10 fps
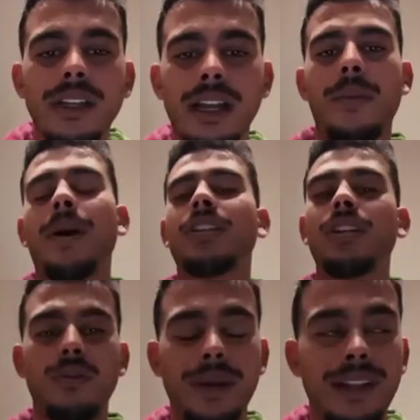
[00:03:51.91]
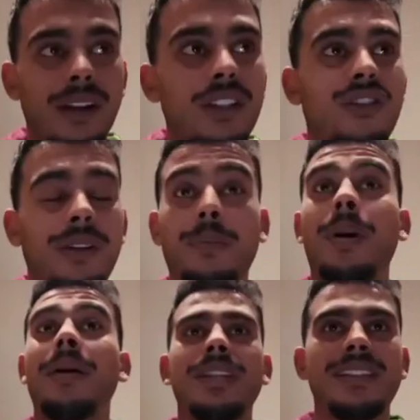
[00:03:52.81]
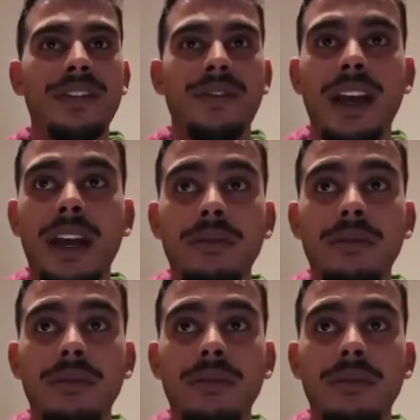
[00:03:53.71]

à partir de maintenant, je vais pas me laisser faire.